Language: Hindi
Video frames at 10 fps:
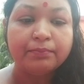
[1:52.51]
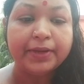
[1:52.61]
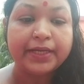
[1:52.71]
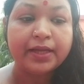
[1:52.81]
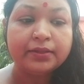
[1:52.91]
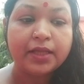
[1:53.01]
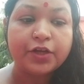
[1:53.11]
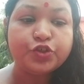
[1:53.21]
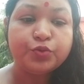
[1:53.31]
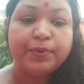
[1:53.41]
बेटा
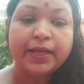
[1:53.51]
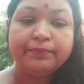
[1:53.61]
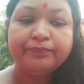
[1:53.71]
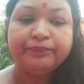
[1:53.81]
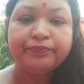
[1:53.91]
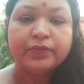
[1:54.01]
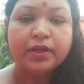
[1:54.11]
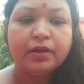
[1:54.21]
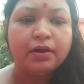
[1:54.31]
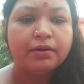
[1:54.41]
ताजुब है
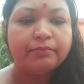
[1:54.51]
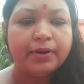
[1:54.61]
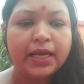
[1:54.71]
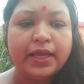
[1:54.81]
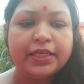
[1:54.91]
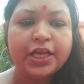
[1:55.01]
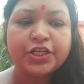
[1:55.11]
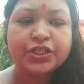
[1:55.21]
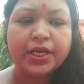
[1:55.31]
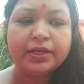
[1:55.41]
भला ये
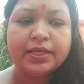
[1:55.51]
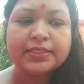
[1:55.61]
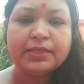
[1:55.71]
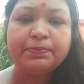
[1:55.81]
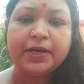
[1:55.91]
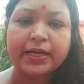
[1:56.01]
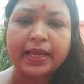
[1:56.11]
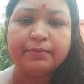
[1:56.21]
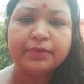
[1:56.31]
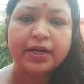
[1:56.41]
शेर किसी पर
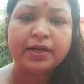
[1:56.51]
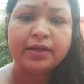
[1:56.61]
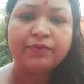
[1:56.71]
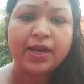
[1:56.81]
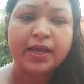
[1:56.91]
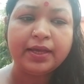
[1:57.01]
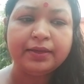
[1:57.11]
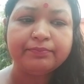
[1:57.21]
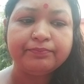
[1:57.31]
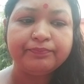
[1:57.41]
रहम करने वाला
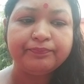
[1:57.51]
है